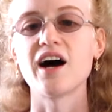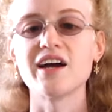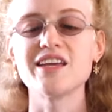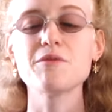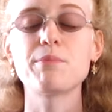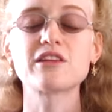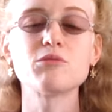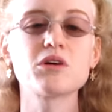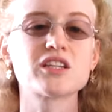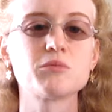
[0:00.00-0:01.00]
А, и
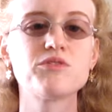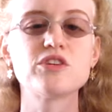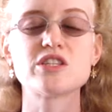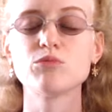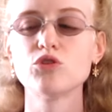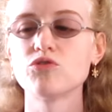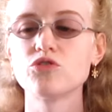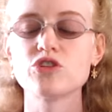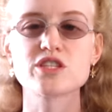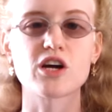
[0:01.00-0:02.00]
потом, когда мы видим
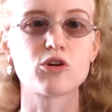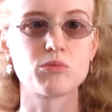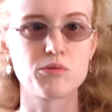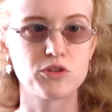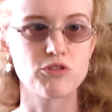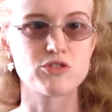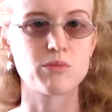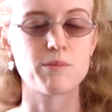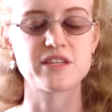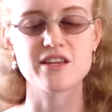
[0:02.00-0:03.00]
новую незнакомую
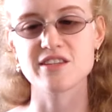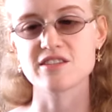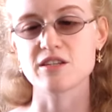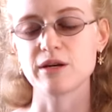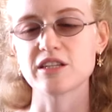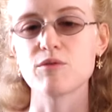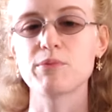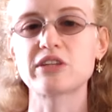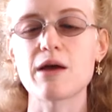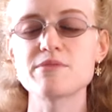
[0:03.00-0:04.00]
мелодию, мы обязательно с
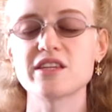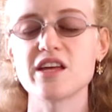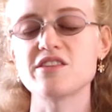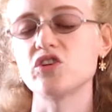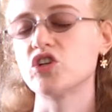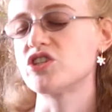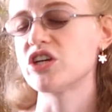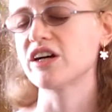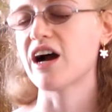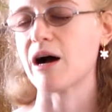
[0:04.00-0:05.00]
ребятами пытаемся найти,
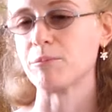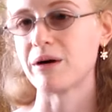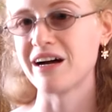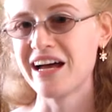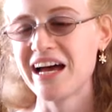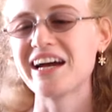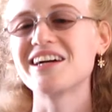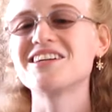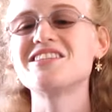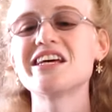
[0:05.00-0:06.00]
где гамма,
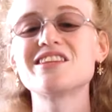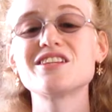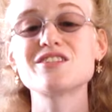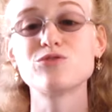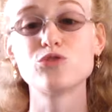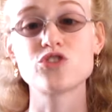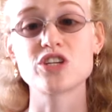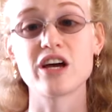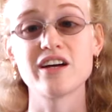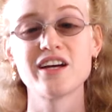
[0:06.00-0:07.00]
где
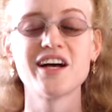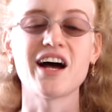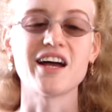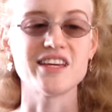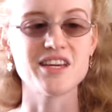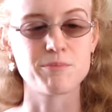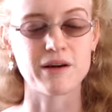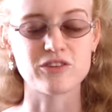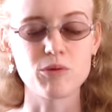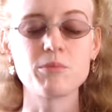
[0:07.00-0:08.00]
трезвучие, и
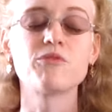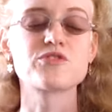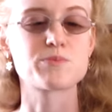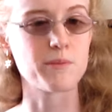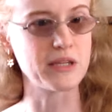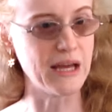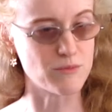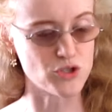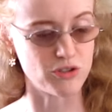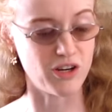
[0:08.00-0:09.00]
потом
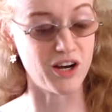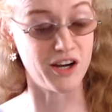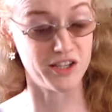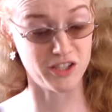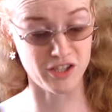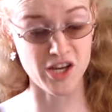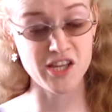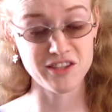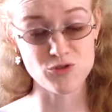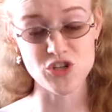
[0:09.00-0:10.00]
вспоминаем, что а,
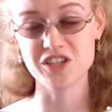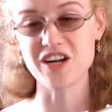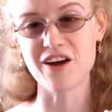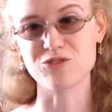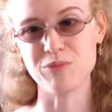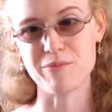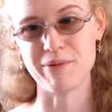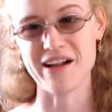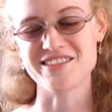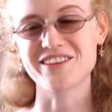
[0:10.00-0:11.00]
это уже играют мои
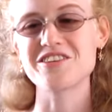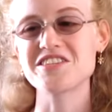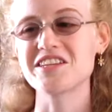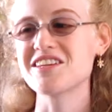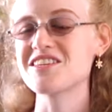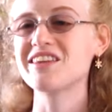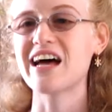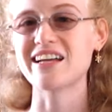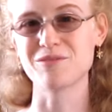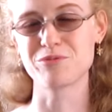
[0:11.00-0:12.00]
пальцы, то есть это не
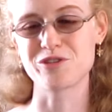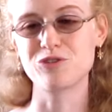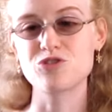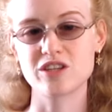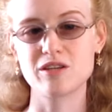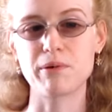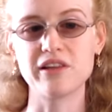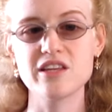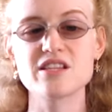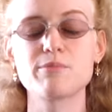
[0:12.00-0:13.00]
надо будет учить
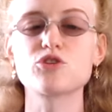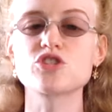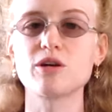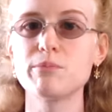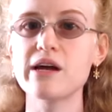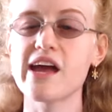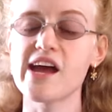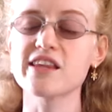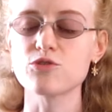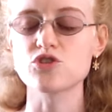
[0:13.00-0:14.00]
дополнительно, потому что мы
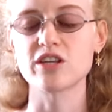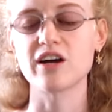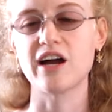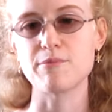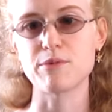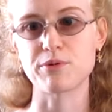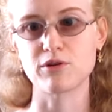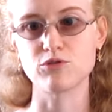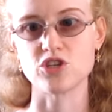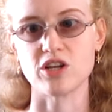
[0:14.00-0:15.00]
это уже ногами
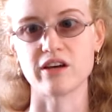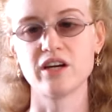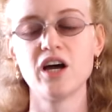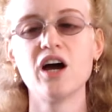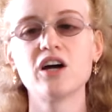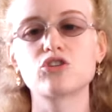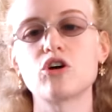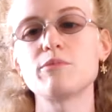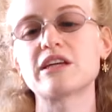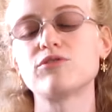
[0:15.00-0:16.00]
проучили.
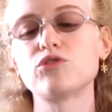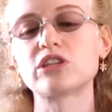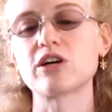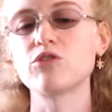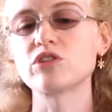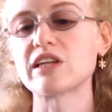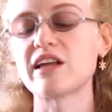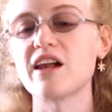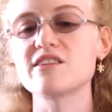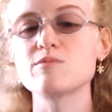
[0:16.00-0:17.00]
Кроме того, вот такой вот
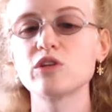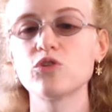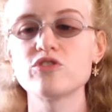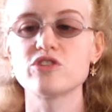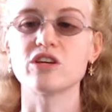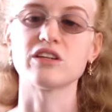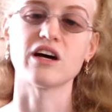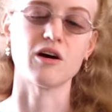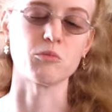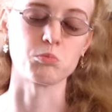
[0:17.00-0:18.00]
анализ мелодии
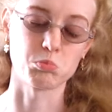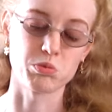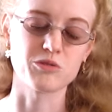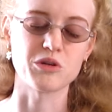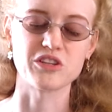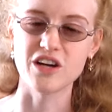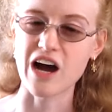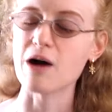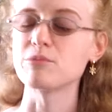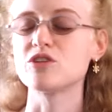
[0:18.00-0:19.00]
на предмет
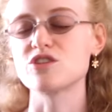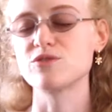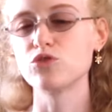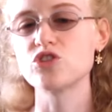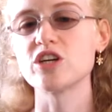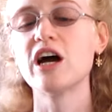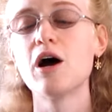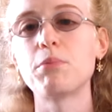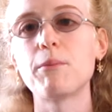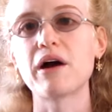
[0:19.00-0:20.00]
гам, трезвучий
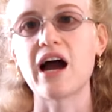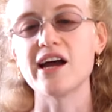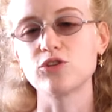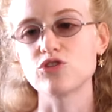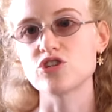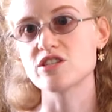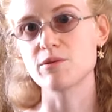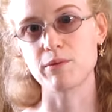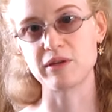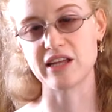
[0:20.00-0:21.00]
помогает очень
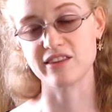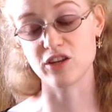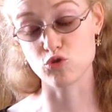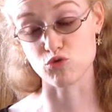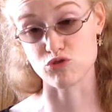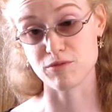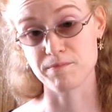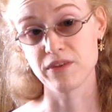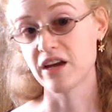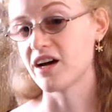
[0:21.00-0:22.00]
запоминать наизусть.
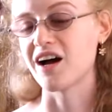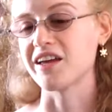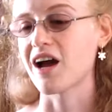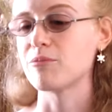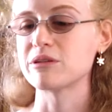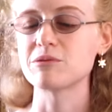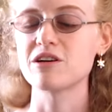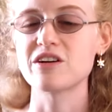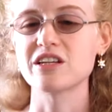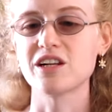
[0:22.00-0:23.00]
А, я об этом
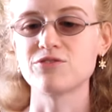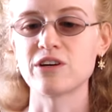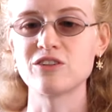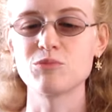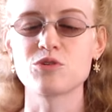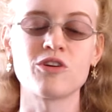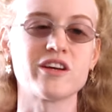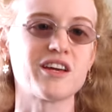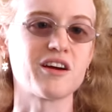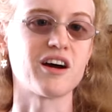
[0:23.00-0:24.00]
говорила в одном
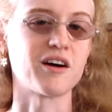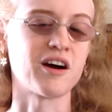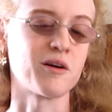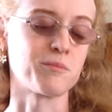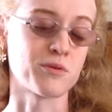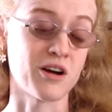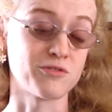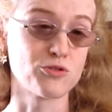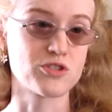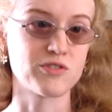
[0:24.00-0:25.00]
ролике а, про
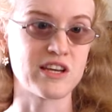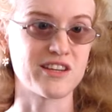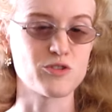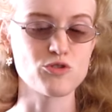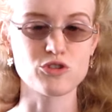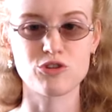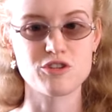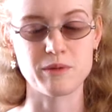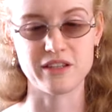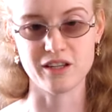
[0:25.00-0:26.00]
выучивание наизусть. Кто
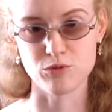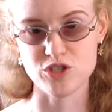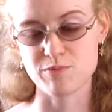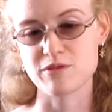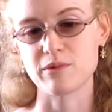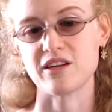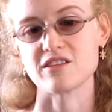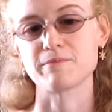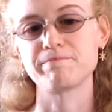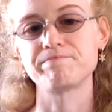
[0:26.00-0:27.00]
не смотрел, можете посмотреть.